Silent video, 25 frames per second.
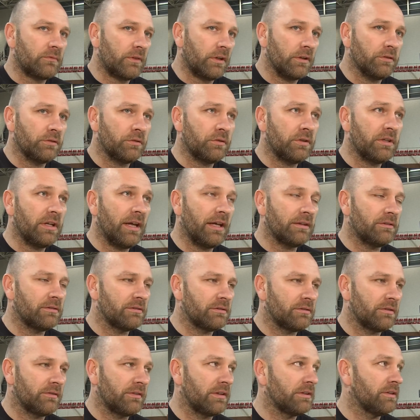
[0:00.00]
Drugi atut
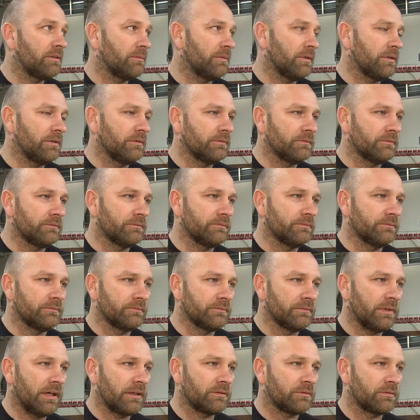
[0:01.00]
to wiadomo
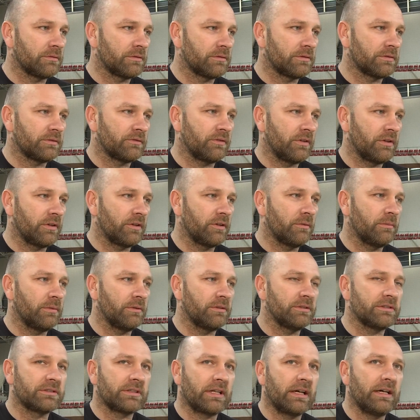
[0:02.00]
mm, atut swojego
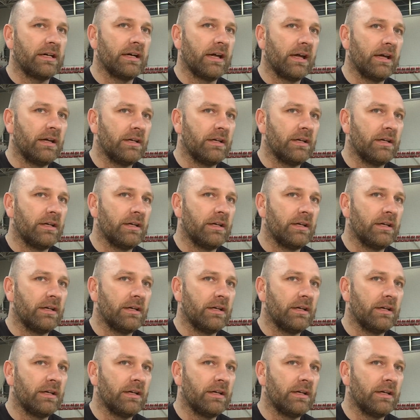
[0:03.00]
boiska,